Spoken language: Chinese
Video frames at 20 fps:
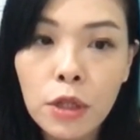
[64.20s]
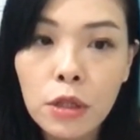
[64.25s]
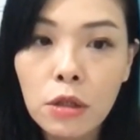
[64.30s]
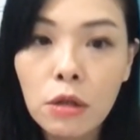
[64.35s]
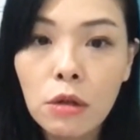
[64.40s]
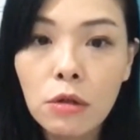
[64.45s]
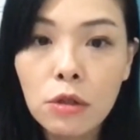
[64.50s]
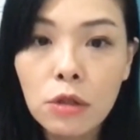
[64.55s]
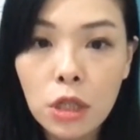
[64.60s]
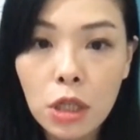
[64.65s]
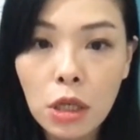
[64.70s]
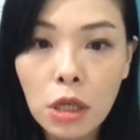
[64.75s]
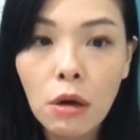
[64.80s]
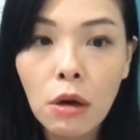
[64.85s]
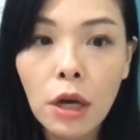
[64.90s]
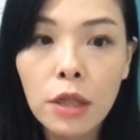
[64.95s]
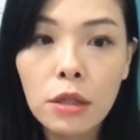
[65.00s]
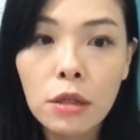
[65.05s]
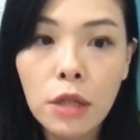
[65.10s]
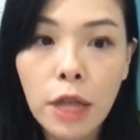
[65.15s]
分能够尽
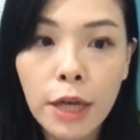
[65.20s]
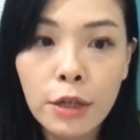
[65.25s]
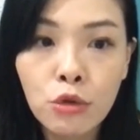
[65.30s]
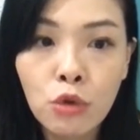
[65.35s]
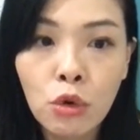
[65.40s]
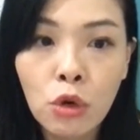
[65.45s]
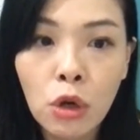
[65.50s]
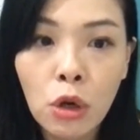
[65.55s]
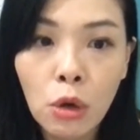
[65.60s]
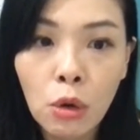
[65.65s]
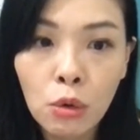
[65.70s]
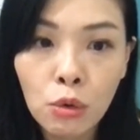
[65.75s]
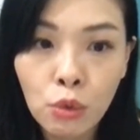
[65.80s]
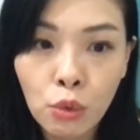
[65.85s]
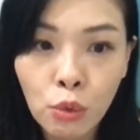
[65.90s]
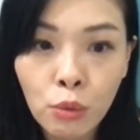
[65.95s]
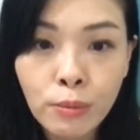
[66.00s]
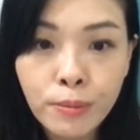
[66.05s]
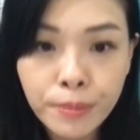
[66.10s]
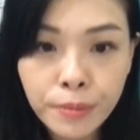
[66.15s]
快的来做购
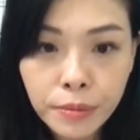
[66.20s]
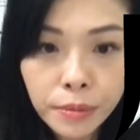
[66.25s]
入。